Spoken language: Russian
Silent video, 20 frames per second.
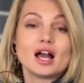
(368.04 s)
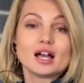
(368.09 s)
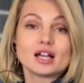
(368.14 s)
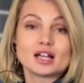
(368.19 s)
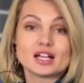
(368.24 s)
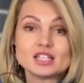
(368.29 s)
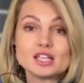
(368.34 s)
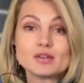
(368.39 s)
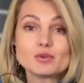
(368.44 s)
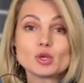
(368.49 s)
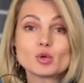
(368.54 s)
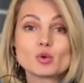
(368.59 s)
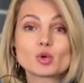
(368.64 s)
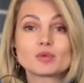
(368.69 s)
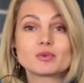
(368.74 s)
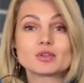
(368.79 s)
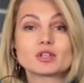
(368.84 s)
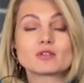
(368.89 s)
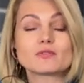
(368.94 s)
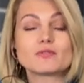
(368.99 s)
Годовой
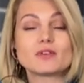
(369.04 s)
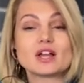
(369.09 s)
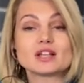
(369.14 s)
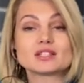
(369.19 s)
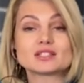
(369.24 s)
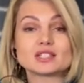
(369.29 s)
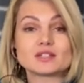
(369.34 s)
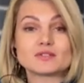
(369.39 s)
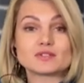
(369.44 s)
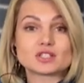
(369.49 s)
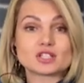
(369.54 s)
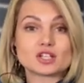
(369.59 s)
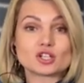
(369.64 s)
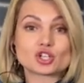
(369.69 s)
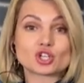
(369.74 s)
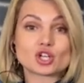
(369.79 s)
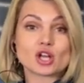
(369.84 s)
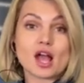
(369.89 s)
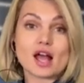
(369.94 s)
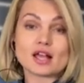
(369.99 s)
уровень инфляции в
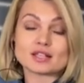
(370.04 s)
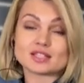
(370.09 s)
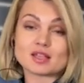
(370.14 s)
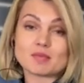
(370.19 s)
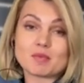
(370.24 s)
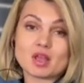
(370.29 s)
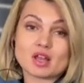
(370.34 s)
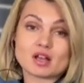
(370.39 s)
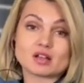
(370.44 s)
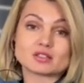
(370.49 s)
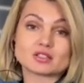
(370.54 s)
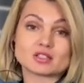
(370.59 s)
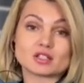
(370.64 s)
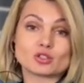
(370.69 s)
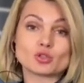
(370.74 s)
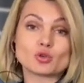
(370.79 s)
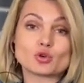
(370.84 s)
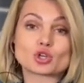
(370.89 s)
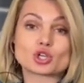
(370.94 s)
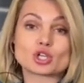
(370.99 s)
США замедлился
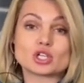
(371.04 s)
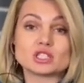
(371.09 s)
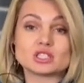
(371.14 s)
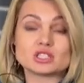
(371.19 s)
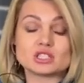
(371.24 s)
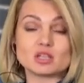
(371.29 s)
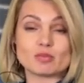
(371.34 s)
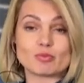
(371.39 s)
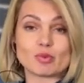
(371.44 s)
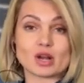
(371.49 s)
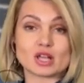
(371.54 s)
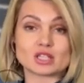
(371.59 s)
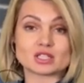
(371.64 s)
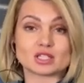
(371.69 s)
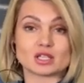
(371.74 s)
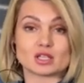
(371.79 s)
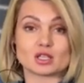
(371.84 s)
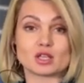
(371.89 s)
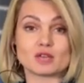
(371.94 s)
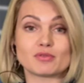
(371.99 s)
до
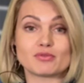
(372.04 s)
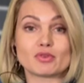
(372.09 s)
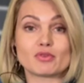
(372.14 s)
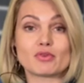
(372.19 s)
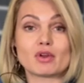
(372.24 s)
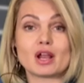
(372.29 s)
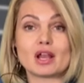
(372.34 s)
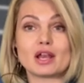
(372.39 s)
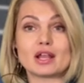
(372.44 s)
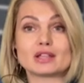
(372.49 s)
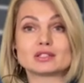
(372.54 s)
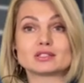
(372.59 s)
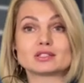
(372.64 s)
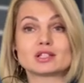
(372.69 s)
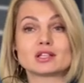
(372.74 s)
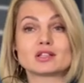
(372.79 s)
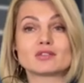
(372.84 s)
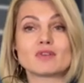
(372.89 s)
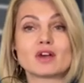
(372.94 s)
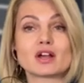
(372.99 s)
6% в феврале с
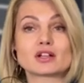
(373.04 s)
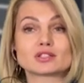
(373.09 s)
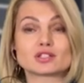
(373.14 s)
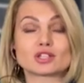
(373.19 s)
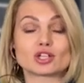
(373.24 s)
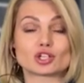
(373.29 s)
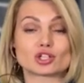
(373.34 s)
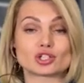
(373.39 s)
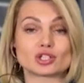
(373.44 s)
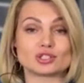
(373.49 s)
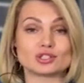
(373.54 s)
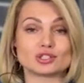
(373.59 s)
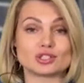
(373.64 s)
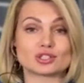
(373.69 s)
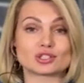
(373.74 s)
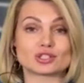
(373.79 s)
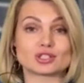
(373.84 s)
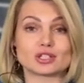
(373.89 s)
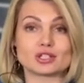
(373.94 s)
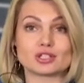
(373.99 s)
январских
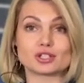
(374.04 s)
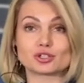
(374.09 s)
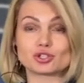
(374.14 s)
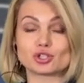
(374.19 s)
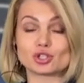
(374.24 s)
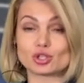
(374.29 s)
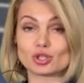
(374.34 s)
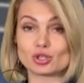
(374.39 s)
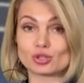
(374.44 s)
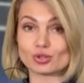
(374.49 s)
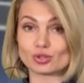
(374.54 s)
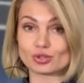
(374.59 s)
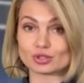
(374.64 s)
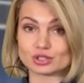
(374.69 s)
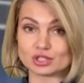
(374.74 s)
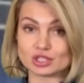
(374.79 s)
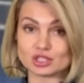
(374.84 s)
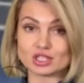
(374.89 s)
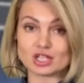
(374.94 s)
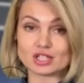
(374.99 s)

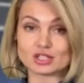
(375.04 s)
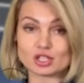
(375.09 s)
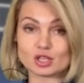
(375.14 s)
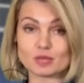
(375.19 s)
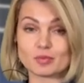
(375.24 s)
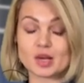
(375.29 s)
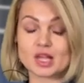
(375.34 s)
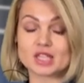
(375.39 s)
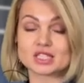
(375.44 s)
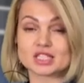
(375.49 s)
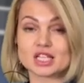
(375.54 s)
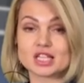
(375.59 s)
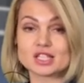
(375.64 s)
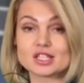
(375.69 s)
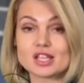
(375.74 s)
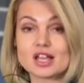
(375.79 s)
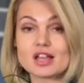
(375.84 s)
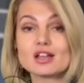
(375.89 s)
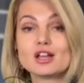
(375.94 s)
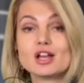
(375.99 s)
6,4%,
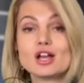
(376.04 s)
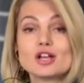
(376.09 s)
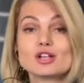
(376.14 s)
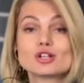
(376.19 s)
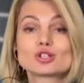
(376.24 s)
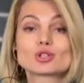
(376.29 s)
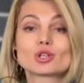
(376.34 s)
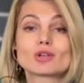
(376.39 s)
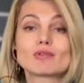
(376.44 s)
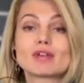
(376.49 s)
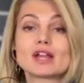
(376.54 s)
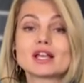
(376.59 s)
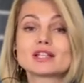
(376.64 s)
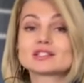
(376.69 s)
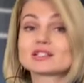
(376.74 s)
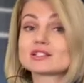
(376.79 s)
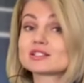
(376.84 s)
что является